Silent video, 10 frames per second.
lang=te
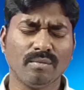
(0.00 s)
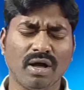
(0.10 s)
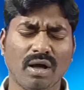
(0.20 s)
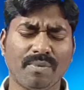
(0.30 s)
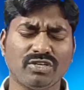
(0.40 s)

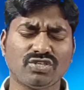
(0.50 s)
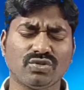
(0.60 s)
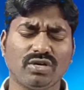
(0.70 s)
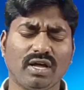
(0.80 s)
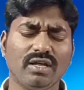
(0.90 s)

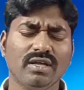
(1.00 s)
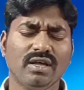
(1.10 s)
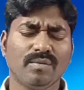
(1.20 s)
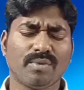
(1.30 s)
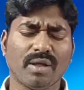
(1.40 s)
మహాపరిశుద్ధుడా
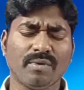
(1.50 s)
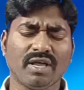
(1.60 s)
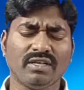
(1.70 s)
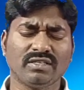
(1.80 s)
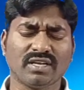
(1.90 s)
ప్రేమ
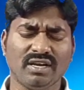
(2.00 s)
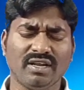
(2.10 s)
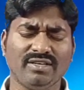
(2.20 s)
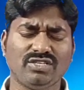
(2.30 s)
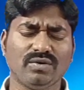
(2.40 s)
కలిగిన
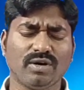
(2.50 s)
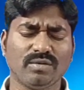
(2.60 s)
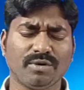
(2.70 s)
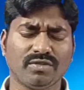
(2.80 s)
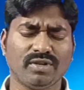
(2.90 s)
తండ్రి
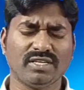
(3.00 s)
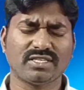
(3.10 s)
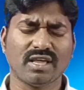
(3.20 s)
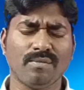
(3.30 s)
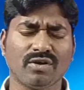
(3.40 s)
జీవాధిపతి అనే
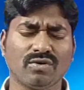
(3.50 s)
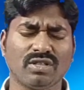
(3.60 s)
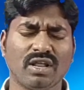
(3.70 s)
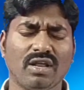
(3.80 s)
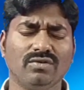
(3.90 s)
సేమి
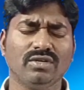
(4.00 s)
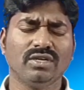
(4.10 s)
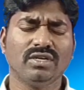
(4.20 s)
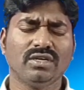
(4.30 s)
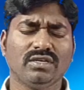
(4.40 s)
కొందనాలు
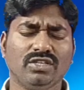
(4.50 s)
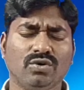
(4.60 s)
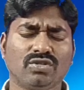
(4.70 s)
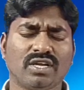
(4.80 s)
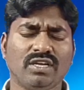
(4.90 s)

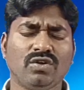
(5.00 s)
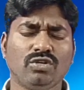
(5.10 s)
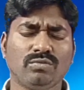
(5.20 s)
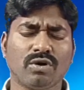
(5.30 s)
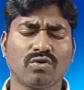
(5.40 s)
ఇదిగో తండ్రి
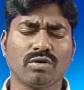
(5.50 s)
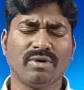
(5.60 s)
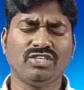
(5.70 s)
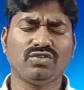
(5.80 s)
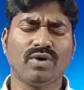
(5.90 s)
రోజు మాకు ఒక
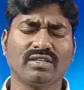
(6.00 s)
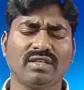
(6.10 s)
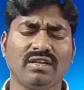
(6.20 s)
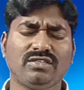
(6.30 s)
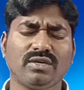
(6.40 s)
మంచి
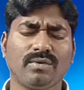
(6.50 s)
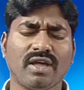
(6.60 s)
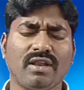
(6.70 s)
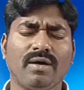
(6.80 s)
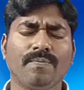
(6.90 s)
వాగ్దానం ఇచ్చావు
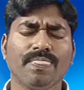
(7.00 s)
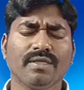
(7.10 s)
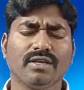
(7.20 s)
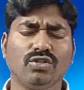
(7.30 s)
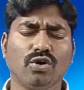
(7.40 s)
నాయన
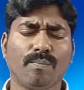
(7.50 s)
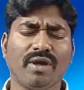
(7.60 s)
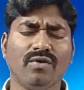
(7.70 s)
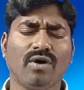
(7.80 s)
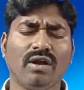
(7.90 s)
ఇదిగో
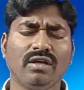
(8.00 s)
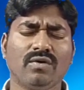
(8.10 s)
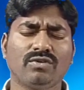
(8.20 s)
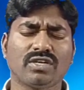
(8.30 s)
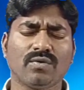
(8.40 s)
పైవాడిగా
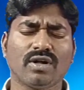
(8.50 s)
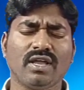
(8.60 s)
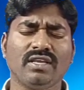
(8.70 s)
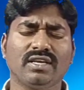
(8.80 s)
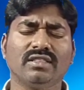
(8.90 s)
ఉంటావు
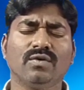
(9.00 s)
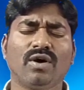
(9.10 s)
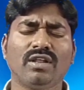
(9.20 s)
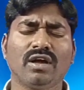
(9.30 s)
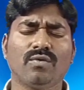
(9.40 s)
కానీ
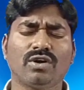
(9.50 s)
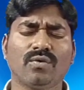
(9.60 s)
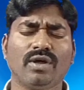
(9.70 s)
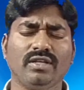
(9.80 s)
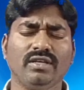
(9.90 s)
కిందవానిగా
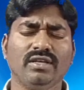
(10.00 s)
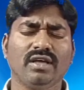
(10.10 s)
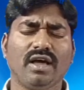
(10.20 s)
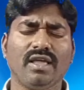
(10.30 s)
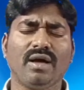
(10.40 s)
ఉండవని
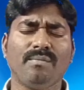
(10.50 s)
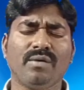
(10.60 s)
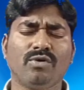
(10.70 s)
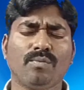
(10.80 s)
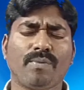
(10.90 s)
అయా
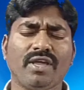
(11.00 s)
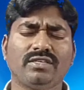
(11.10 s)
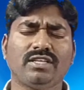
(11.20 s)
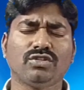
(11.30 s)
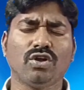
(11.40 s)
మేము పై
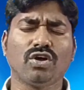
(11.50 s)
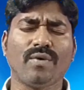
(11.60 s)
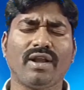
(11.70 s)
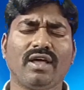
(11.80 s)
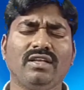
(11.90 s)
స్థితిలోకి
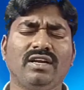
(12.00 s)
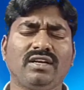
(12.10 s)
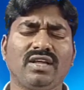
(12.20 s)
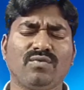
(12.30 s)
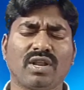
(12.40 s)
వెళ్ళాలి
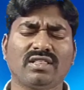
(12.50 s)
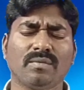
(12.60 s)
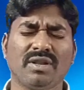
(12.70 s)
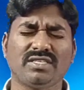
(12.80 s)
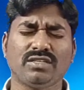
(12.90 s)
అంటే
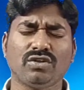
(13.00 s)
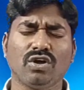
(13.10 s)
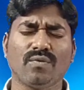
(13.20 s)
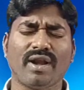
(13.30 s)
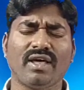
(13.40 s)
ఉన్నతమైన
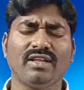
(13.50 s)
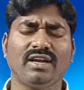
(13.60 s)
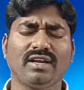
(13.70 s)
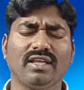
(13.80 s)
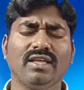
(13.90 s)
స్థితిలోకి వెళ్ళాలి
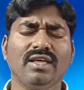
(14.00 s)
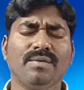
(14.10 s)
అంటే